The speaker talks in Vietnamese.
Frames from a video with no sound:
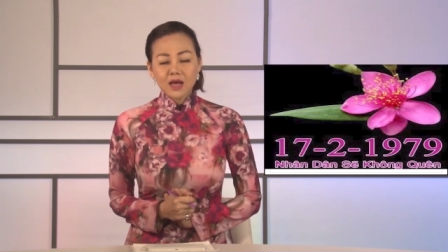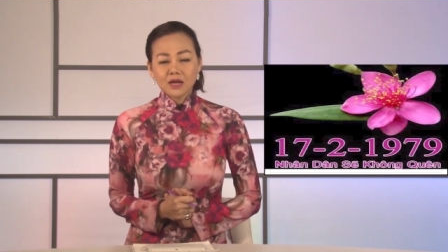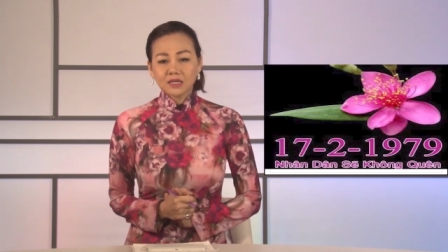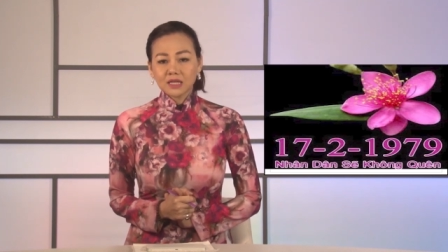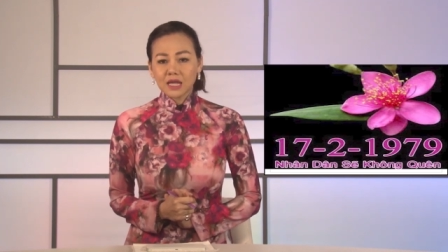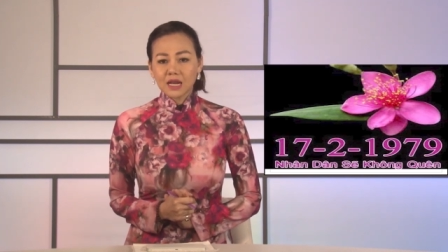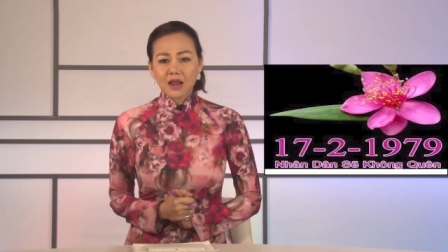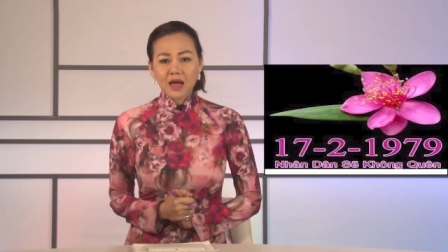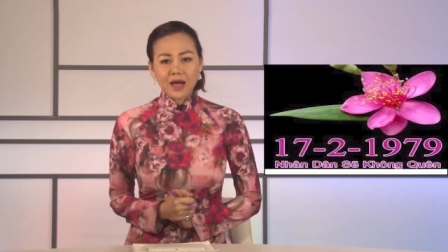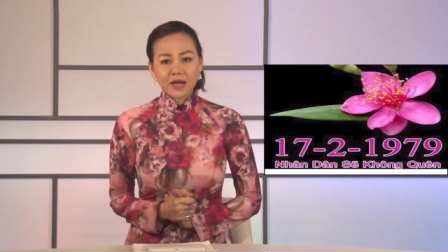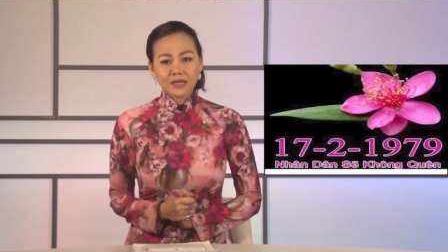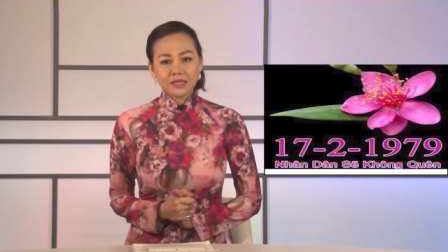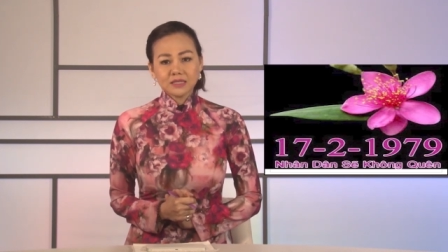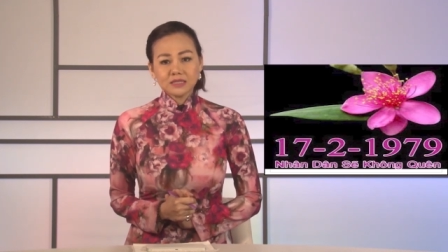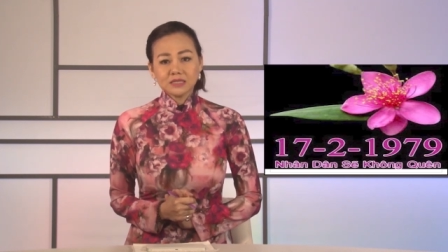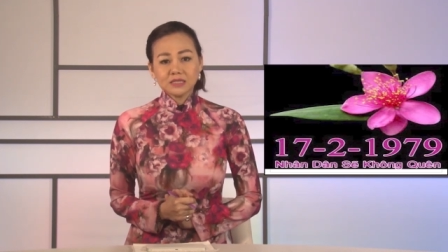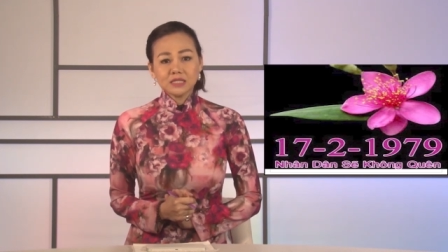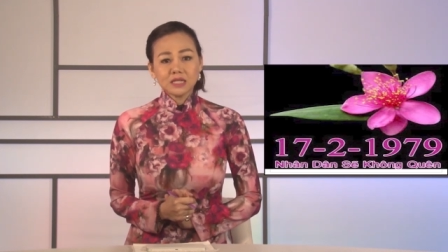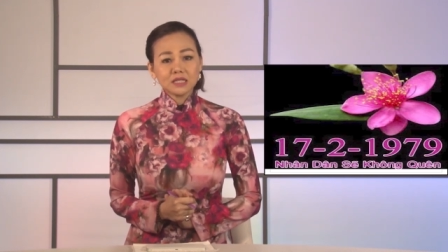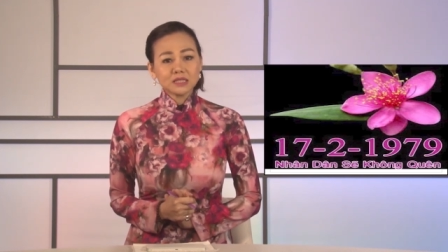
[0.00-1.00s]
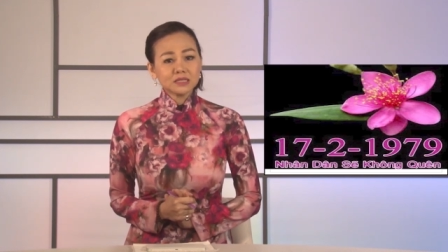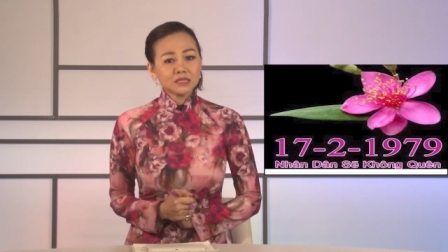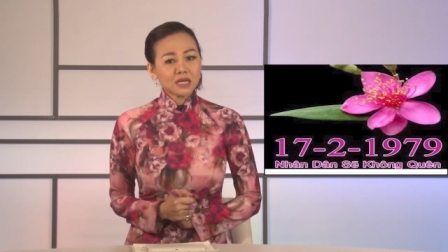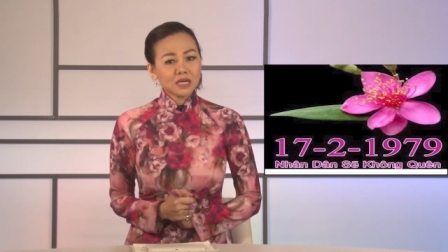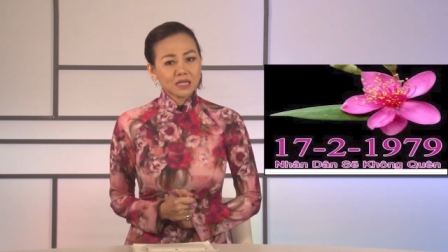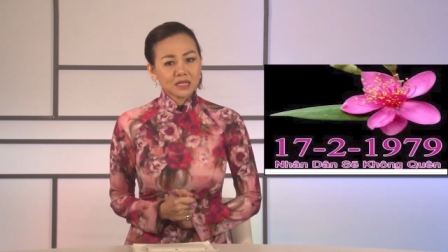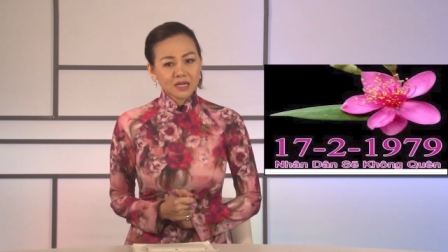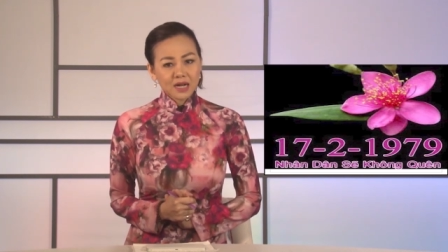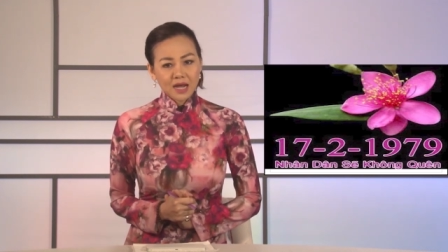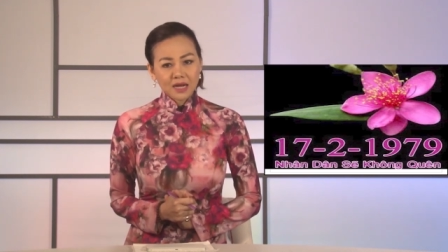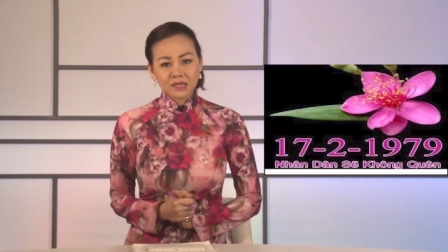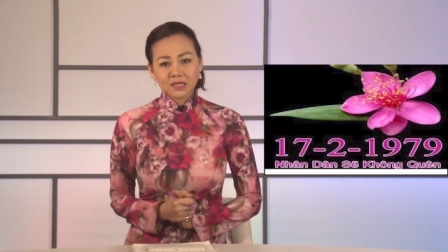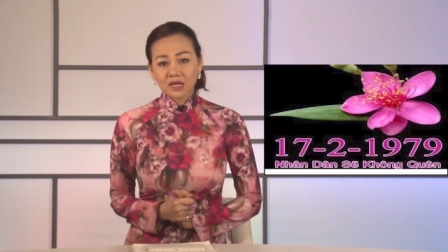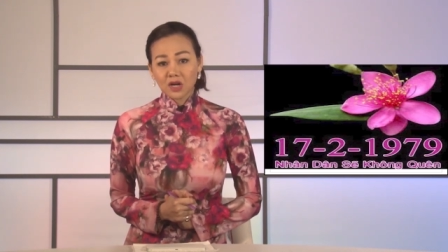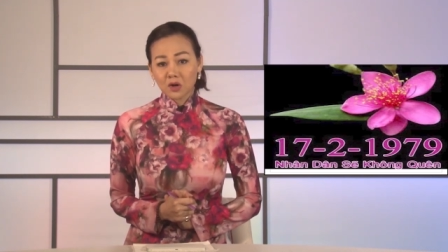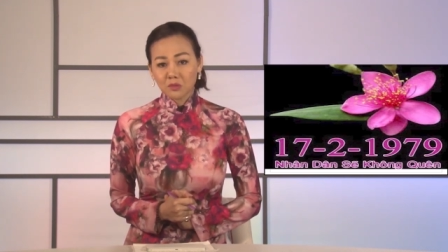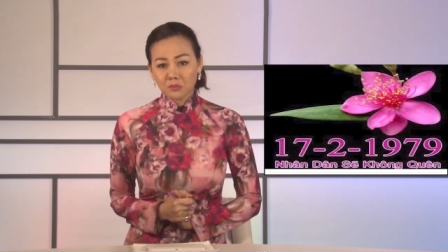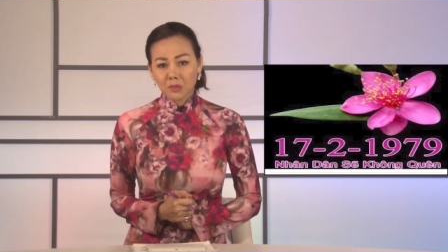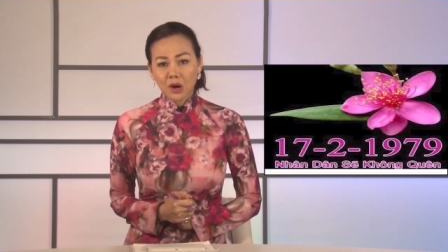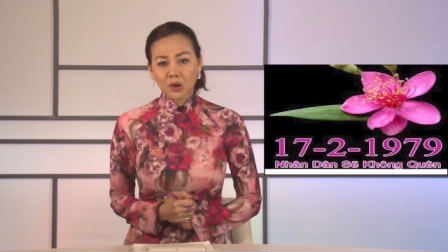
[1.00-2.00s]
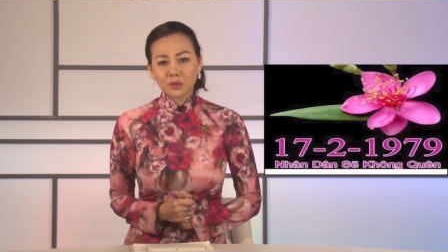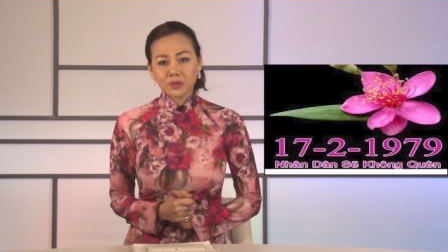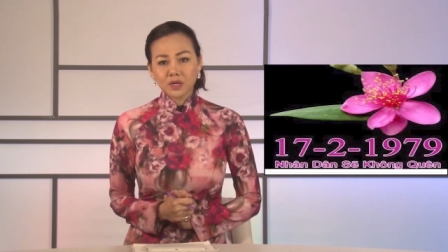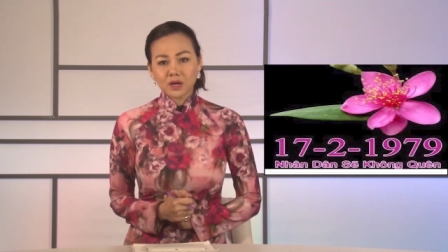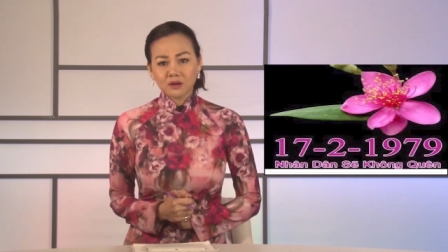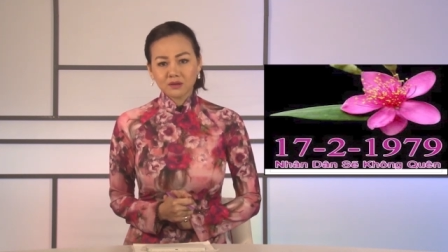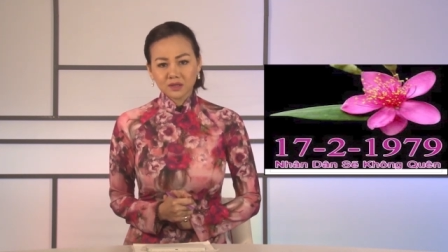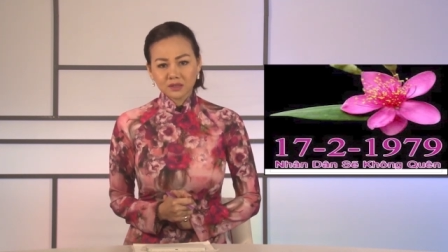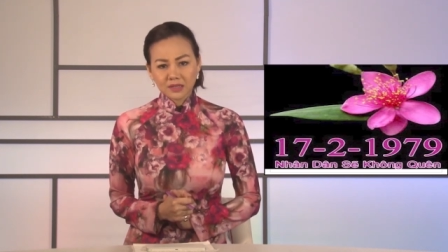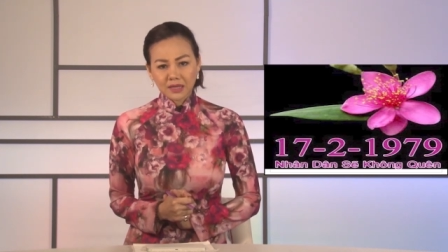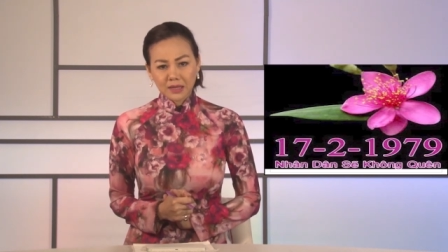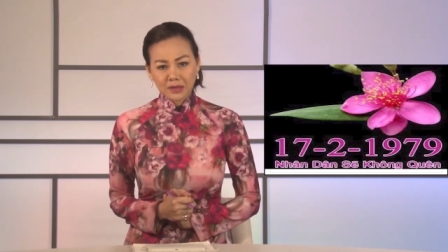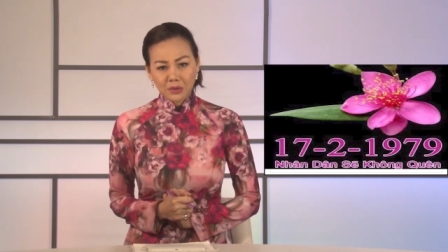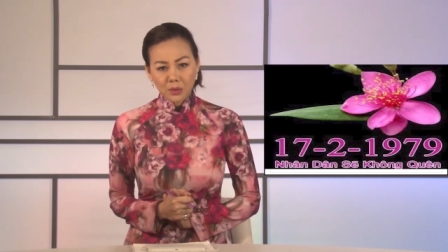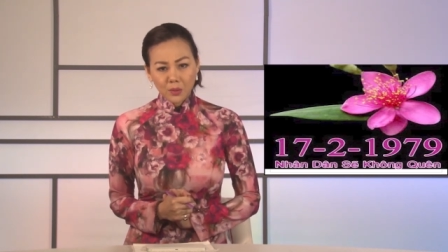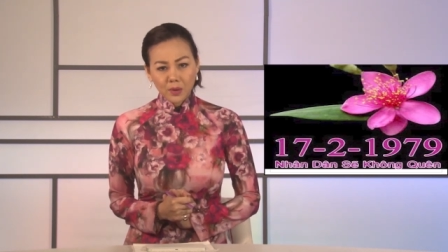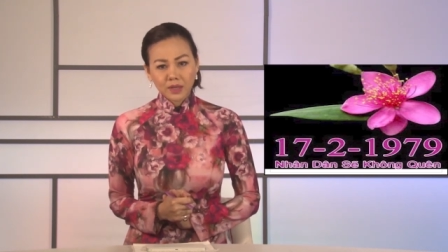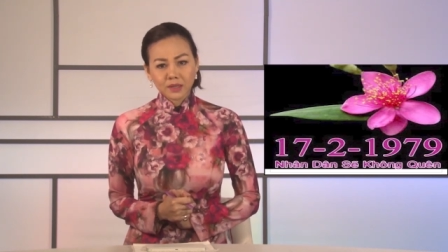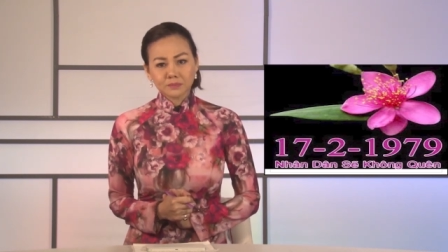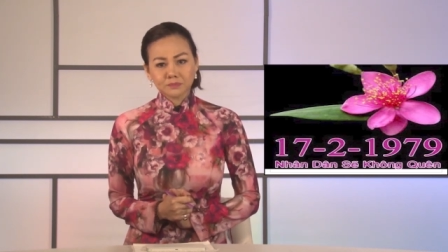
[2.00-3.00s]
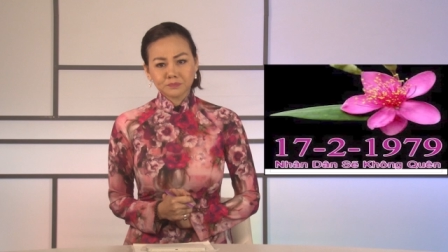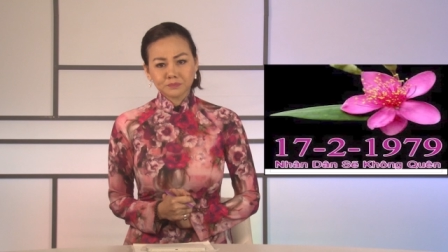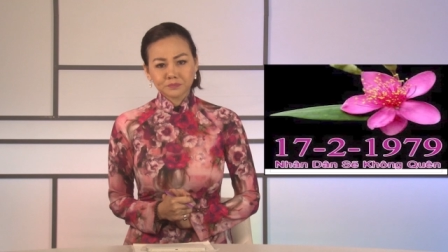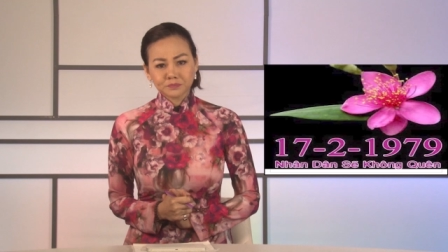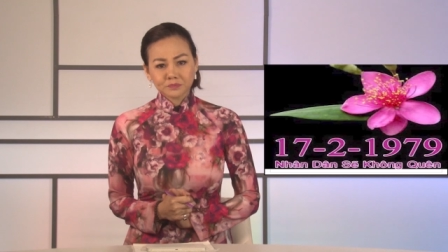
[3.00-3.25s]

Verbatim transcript: ghi lại những hình ảnh không bao giờ có thể quên.